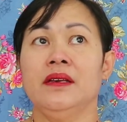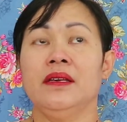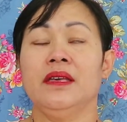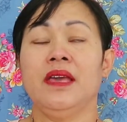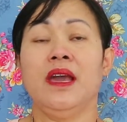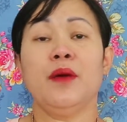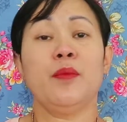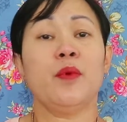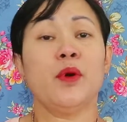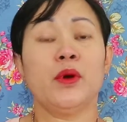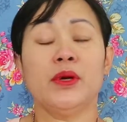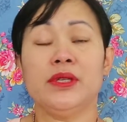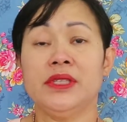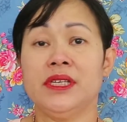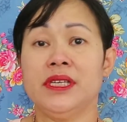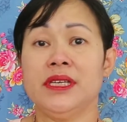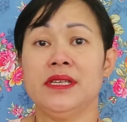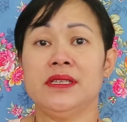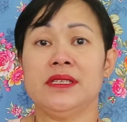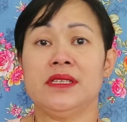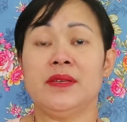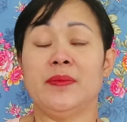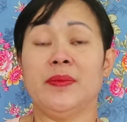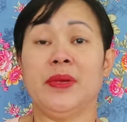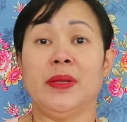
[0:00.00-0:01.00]
ya
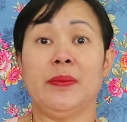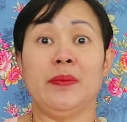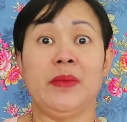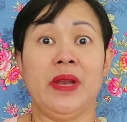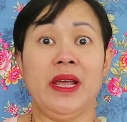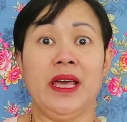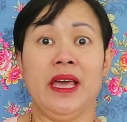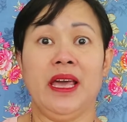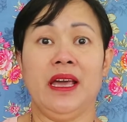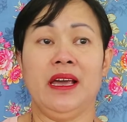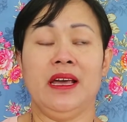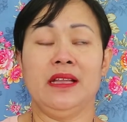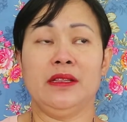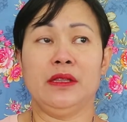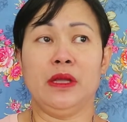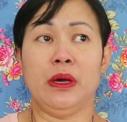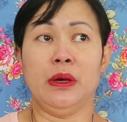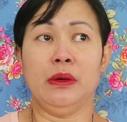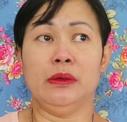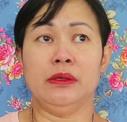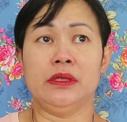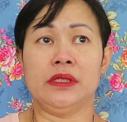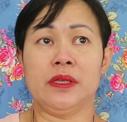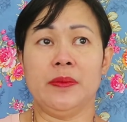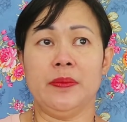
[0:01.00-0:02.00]
pokoknya sempat blank
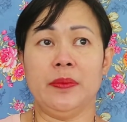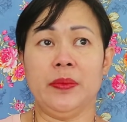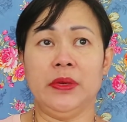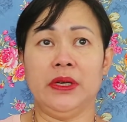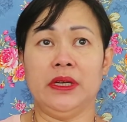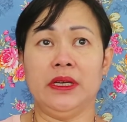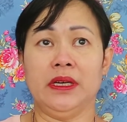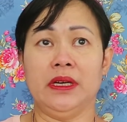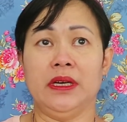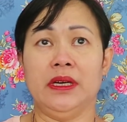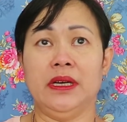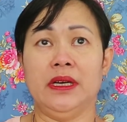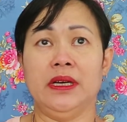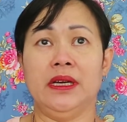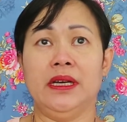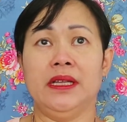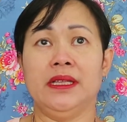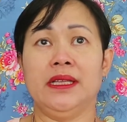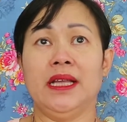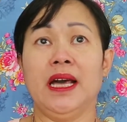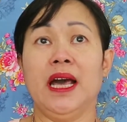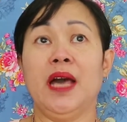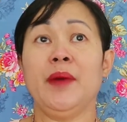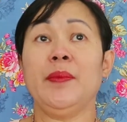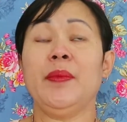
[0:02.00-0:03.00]
atau sempat
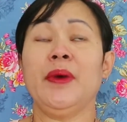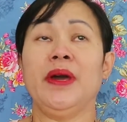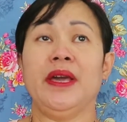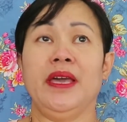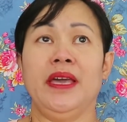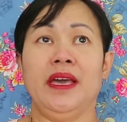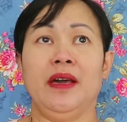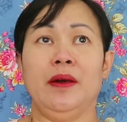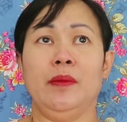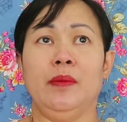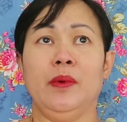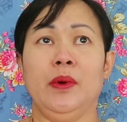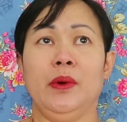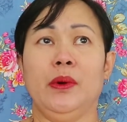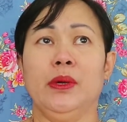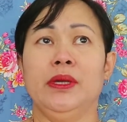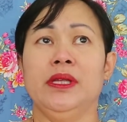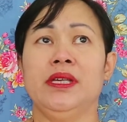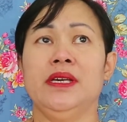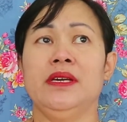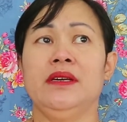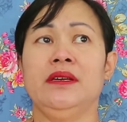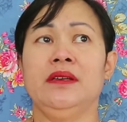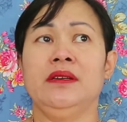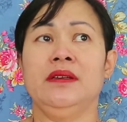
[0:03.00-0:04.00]
apa ya
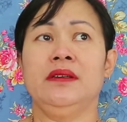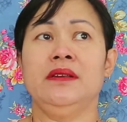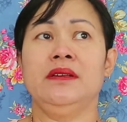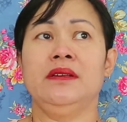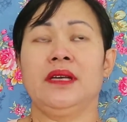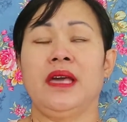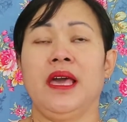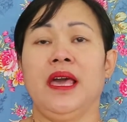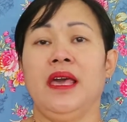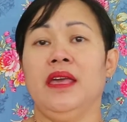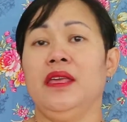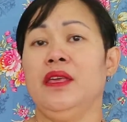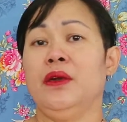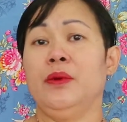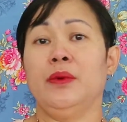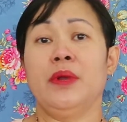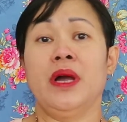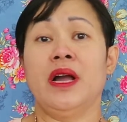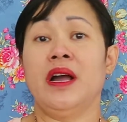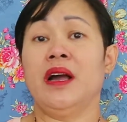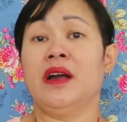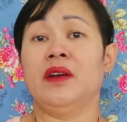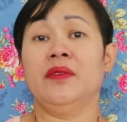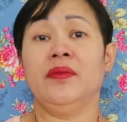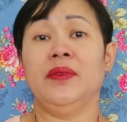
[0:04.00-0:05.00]
pokoknya kayaknya udah
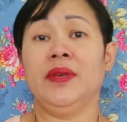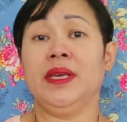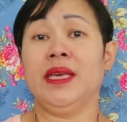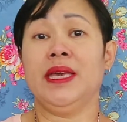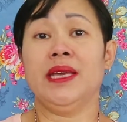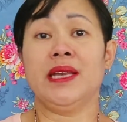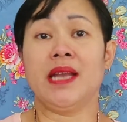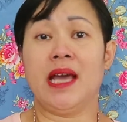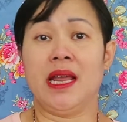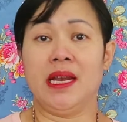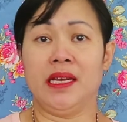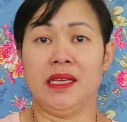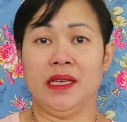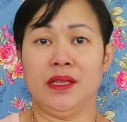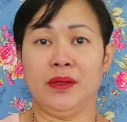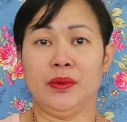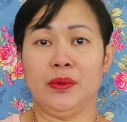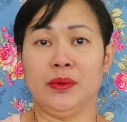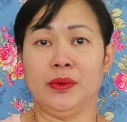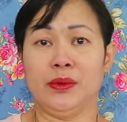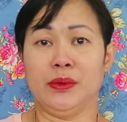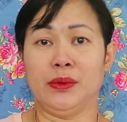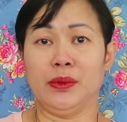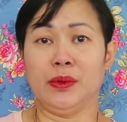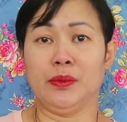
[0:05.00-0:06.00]
nggak kepikiran
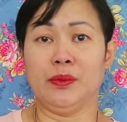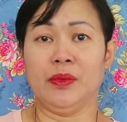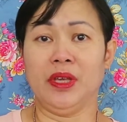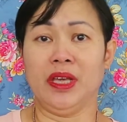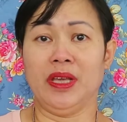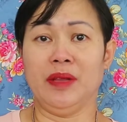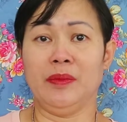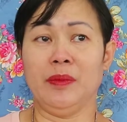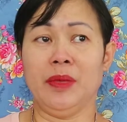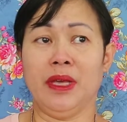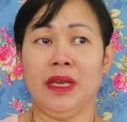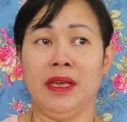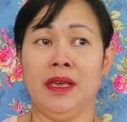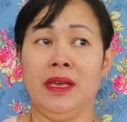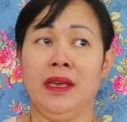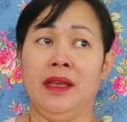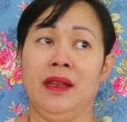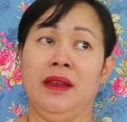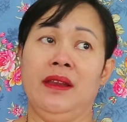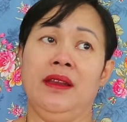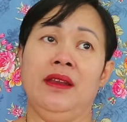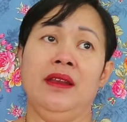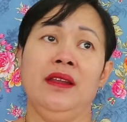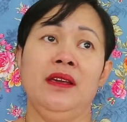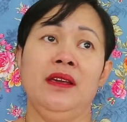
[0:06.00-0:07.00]
gitu untuk bikin-bikin